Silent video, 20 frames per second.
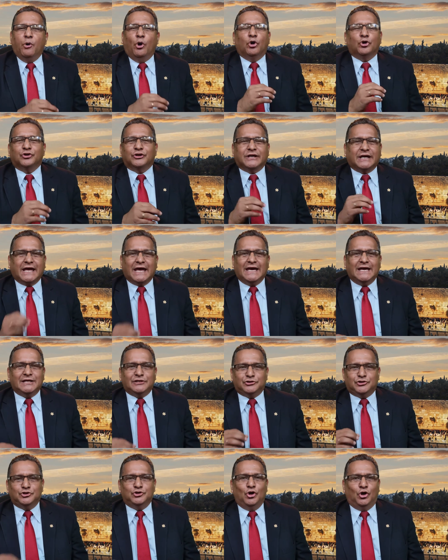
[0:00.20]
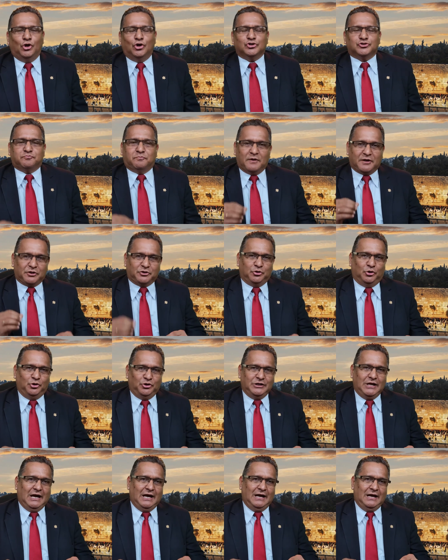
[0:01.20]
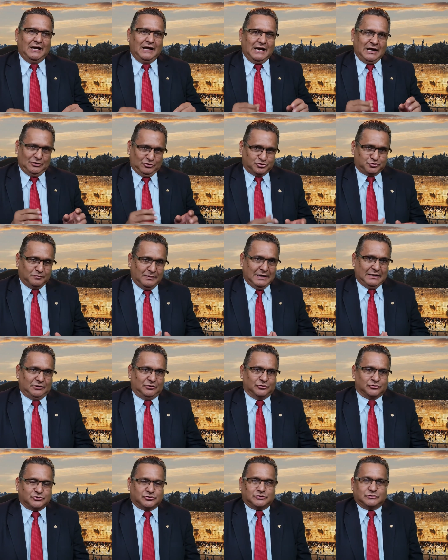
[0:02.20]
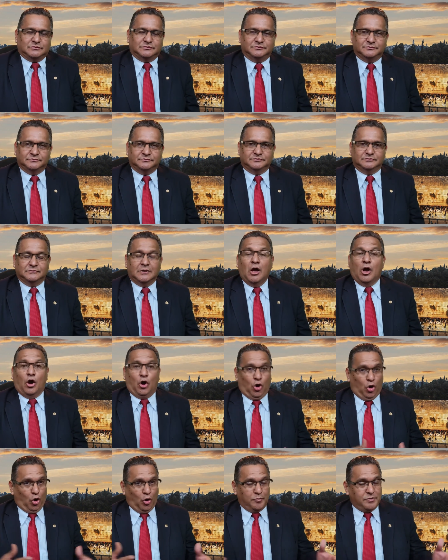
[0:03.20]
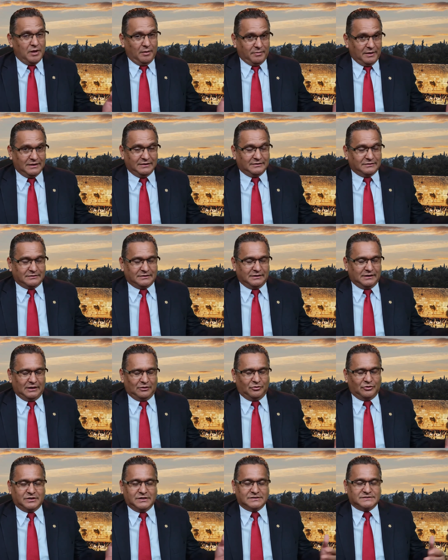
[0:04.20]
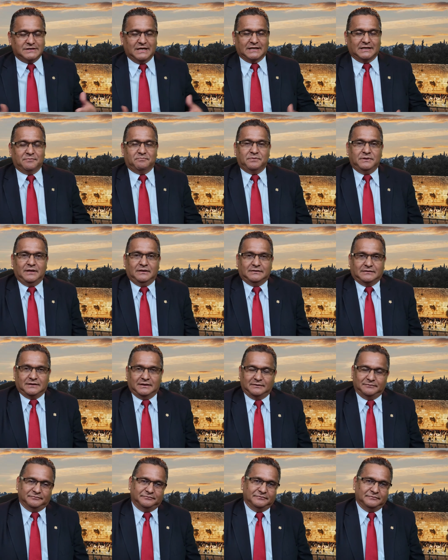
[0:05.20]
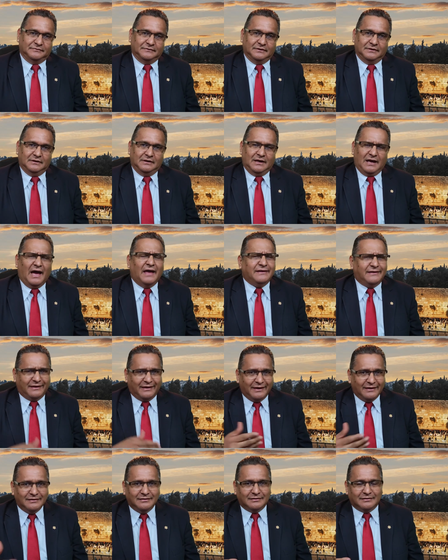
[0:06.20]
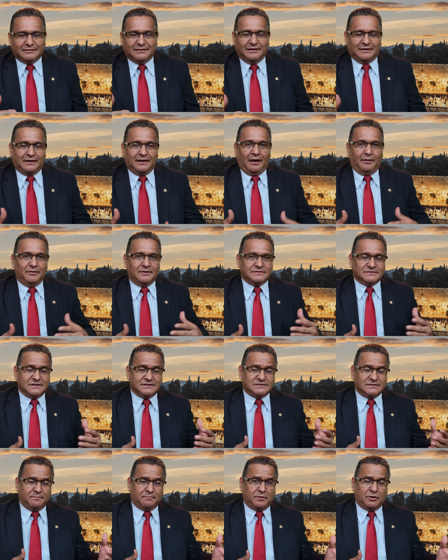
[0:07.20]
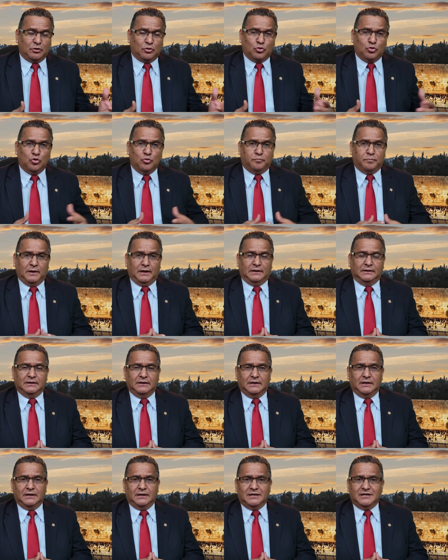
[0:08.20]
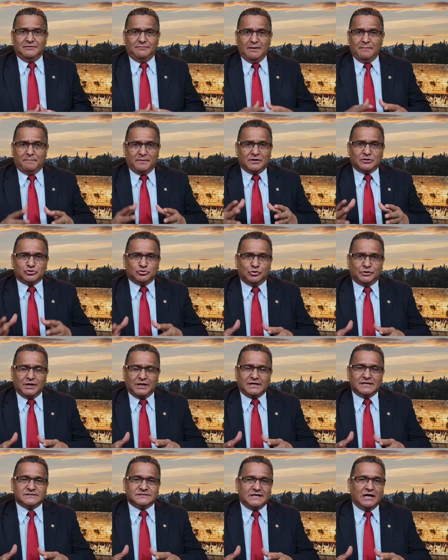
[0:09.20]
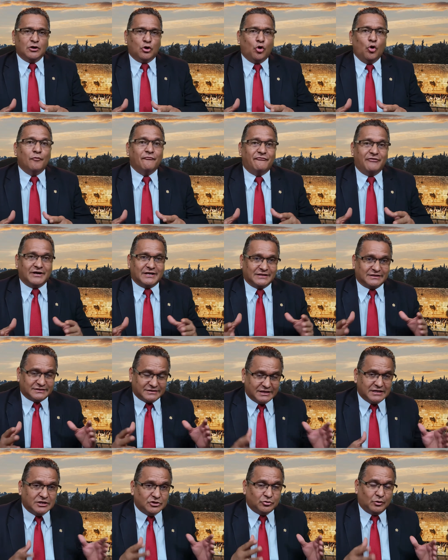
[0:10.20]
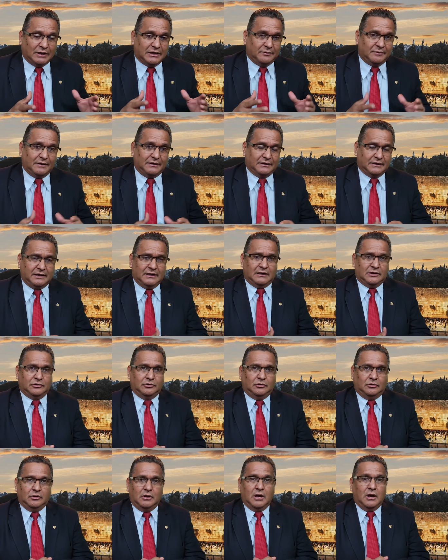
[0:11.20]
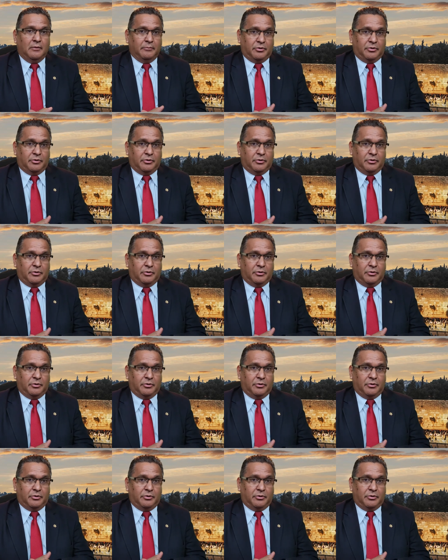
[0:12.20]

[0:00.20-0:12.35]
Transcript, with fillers: ¿Por qué Dios perdona a los malos? Obviamente, a los que se arrepienten. Hay gente que a veces se preocupa y ve personas que se han convertido al Evangelio,